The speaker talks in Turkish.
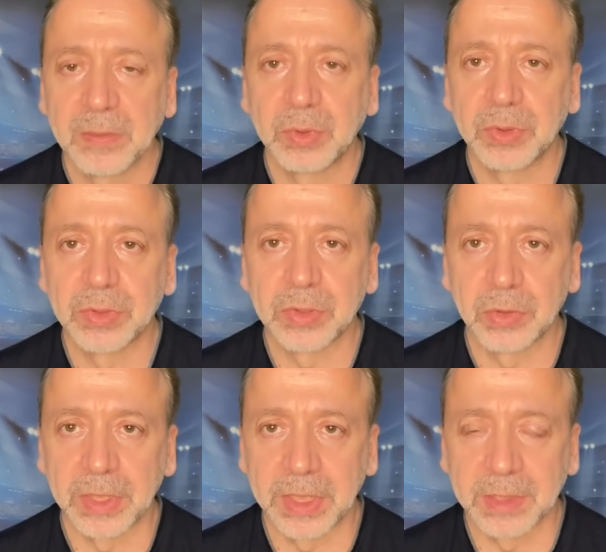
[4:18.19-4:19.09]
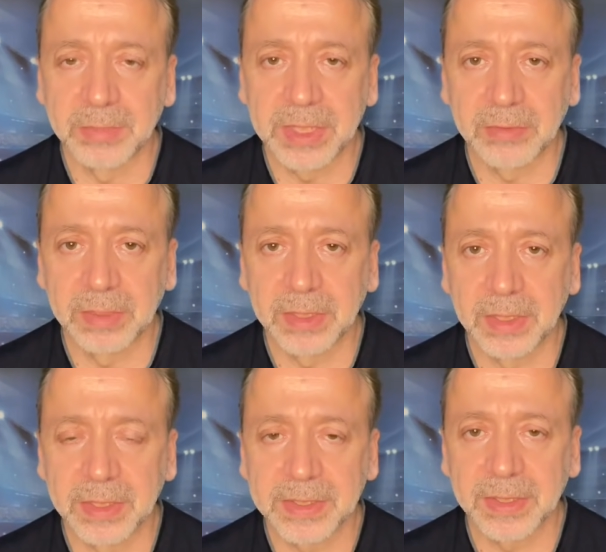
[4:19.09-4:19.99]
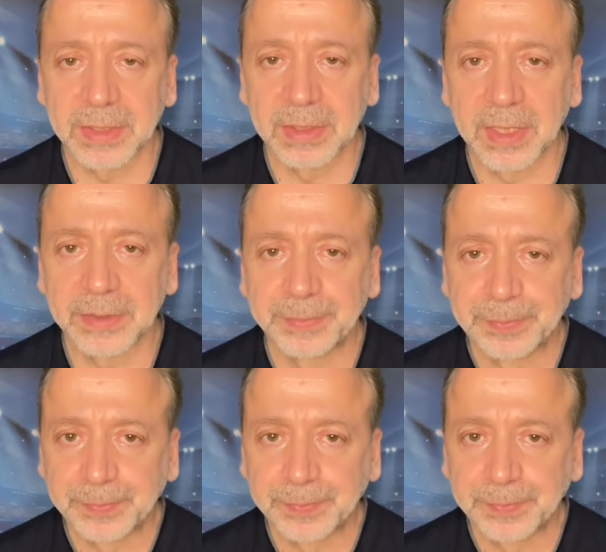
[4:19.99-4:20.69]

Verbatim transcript: Bunu söyleyelim sevgili Galatasaraylılar.